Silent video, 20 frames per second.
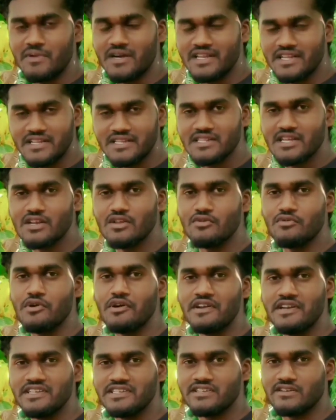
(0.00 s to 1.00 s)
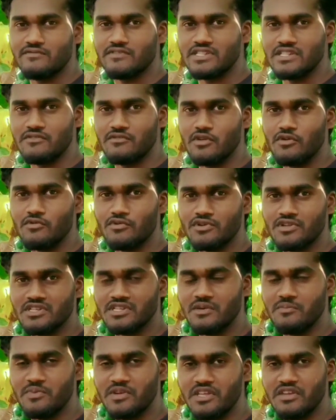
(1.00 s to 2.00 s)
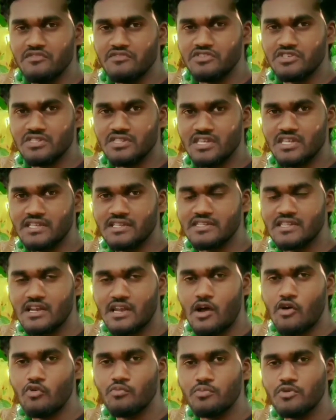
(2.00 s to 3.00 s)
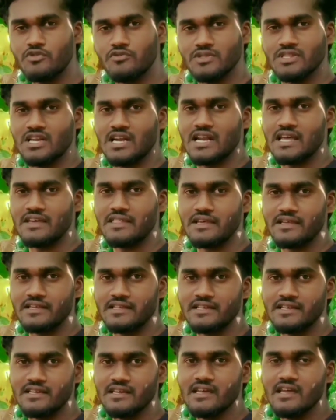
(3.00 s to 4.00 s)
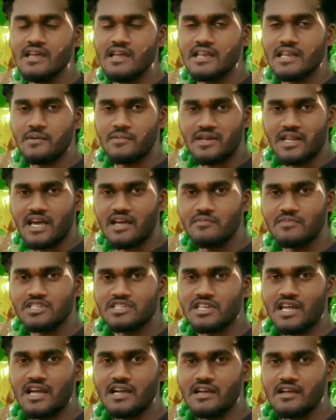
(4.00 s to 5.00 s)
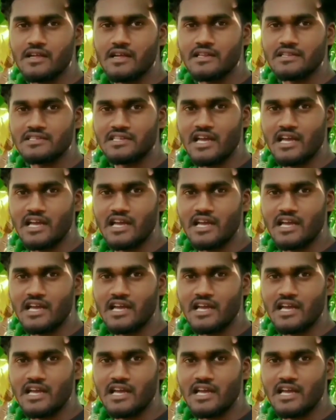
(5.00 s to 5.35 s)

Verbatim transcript: பட் இருந்தாலும் கோ எடிஷனில் வந்து இவ்வளோ கொண்டு பெரிய விஷயம் தான் இருந்தாலும் அவுட்புட் வந்து நல்லா தான் இருக்குது நம்ம நார்மல் ஸ்டாக்